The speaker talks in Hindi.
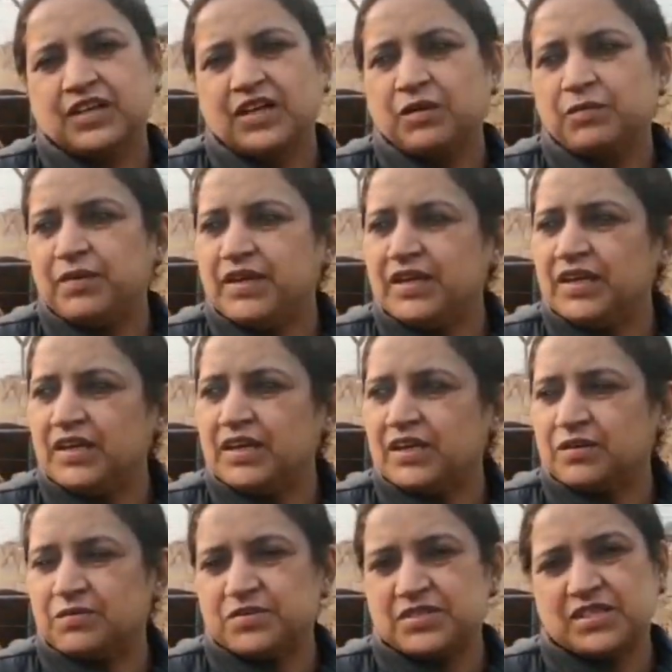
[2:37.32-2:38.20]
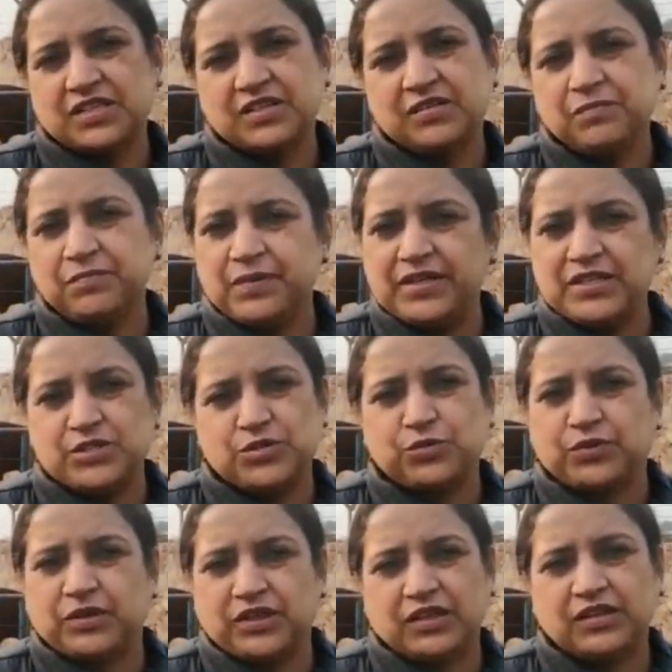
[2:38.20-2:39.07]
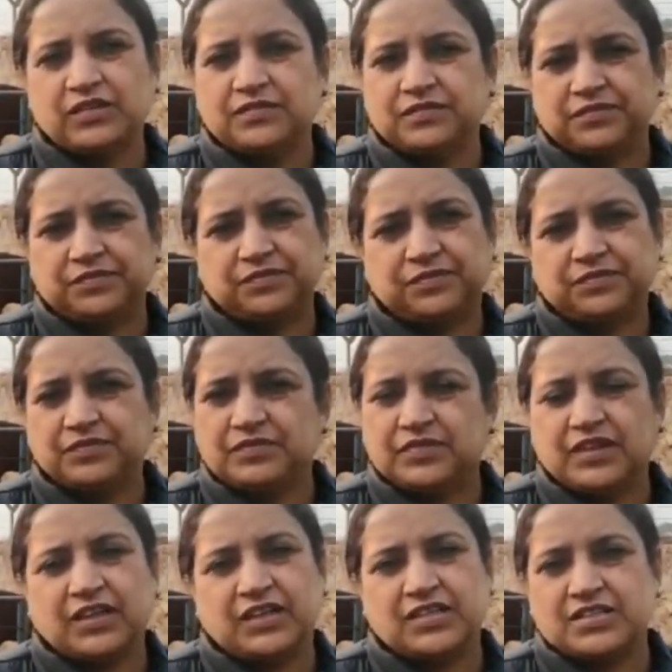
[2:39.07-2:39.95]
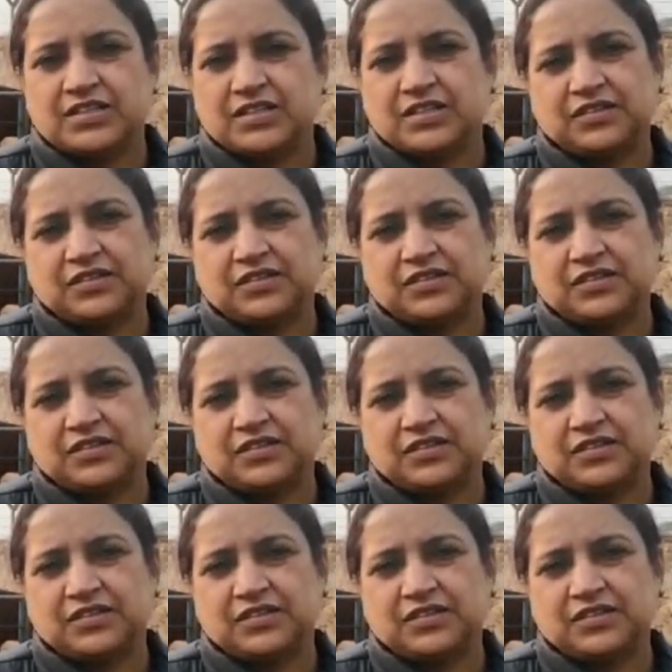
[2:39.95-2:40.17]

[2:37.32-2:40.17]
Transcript: अभी कम से कम बीस होंगी बीस हैं हाँ जी